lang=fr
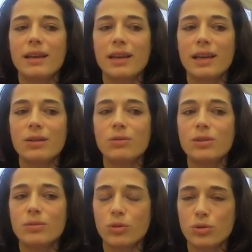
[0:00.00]
et
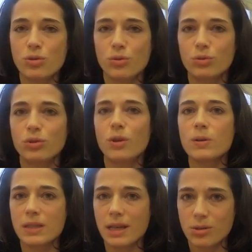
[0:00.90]
une dimension
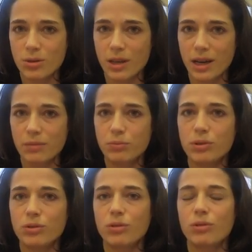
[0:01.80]
transnationale,
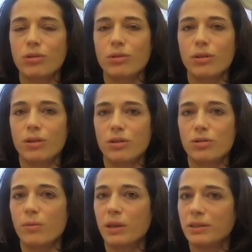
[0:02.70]
puisque
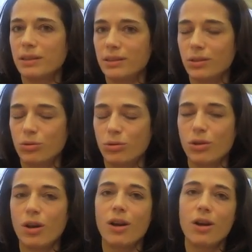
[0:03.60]
je mène des
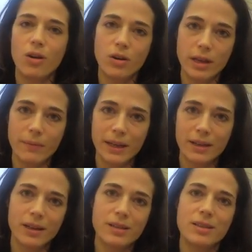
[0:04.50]
études en
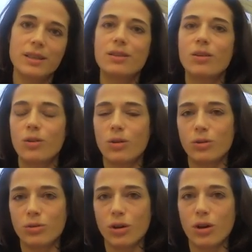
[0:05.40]
Amérique latine,
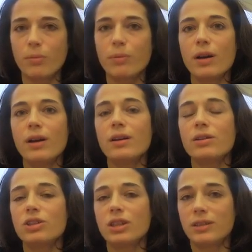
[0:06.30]
en Europe,
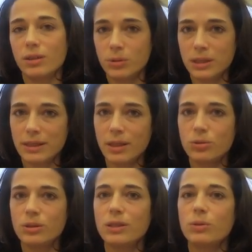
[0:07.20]
j'ai été aux
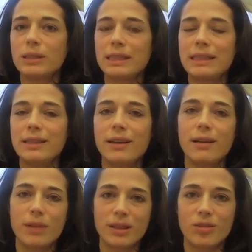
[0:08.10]
États-Unis aussi
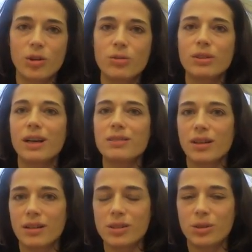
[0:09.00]
et maintenant,
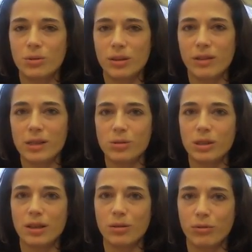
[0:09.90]
grâce à l'Institut
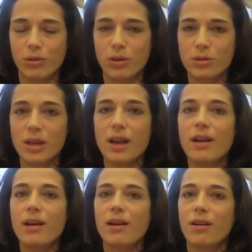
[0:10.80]
universitaire de France,
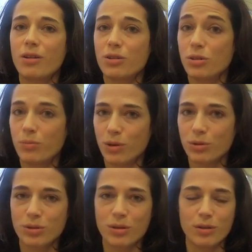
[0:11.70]
euh, je
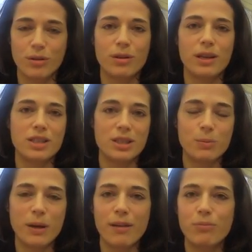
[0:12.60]
pense euh, et
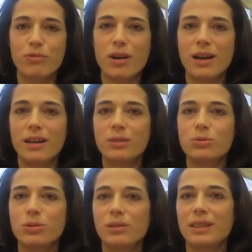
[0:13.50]
j'espère pouvoir aller
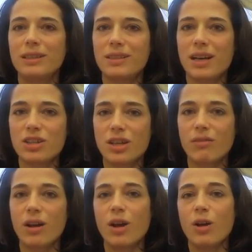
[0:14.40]
consulter des
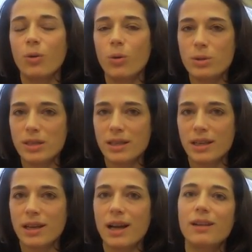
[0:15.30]
archives au
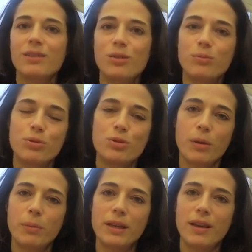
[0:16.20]
Sénégal, dans
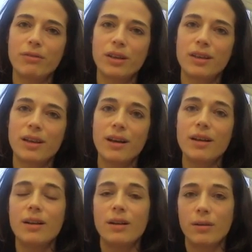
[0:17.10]
plusieurs pays africains,
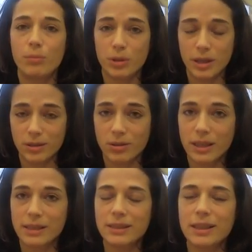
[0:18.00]
peut-être
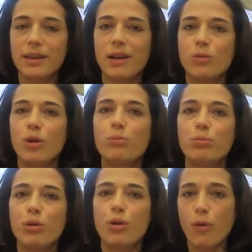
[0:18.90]
en Asie également,
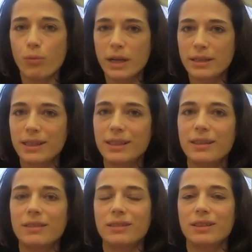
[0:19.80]
pour
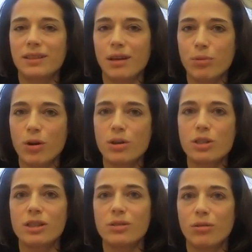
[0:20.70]
compléter cette
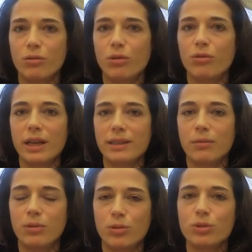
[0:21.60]
approche qui se veut
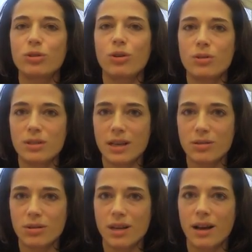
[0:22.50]
véritablement
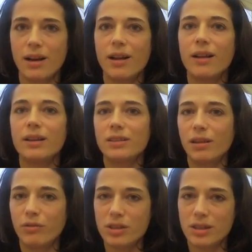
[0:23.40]
transnationale
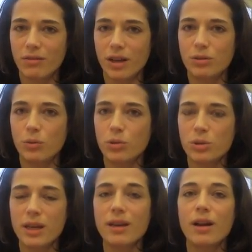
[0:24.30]
des festivals de
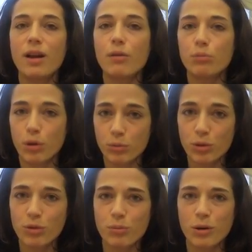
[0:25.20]
musique pour
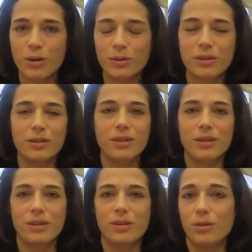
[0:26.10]
mieux comprendre
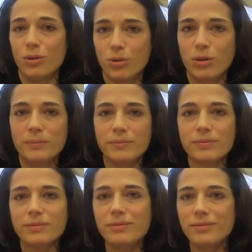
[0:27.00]
euh, le rôle
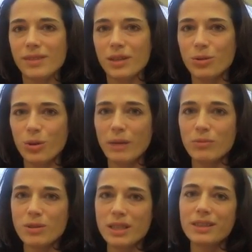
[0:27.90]
de la
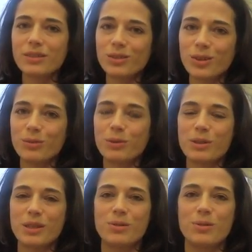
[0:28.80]
musique dans le
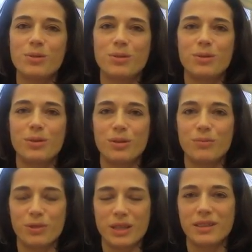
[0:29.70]
processus
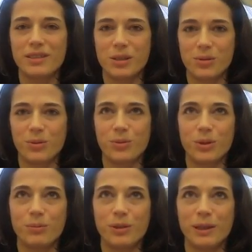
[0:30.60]
de mondialisation
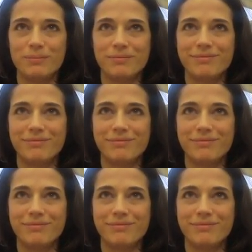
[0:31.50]
contemporaine.